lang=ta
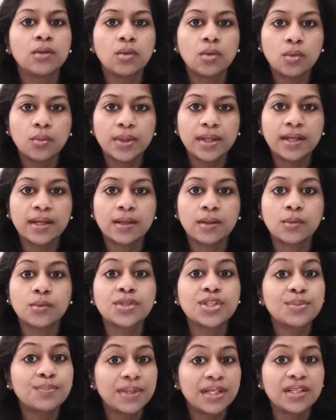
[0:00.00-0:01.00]
க்ளோவிங்காக
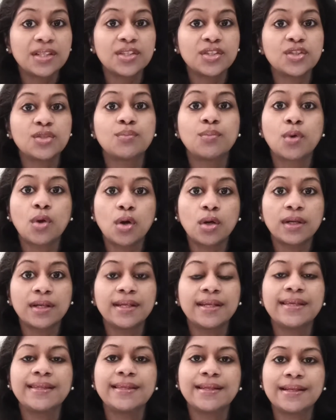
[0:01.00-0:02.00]
இருக்கும் ஸ்பின்னிஷ்
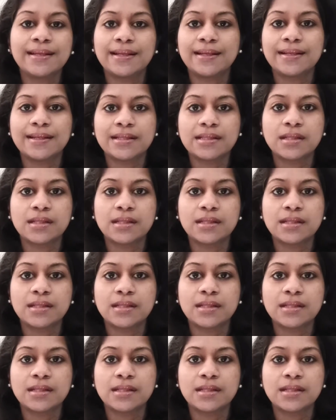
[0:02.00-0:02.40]
ப்ராக்லி இதெல்லாம் நிறைய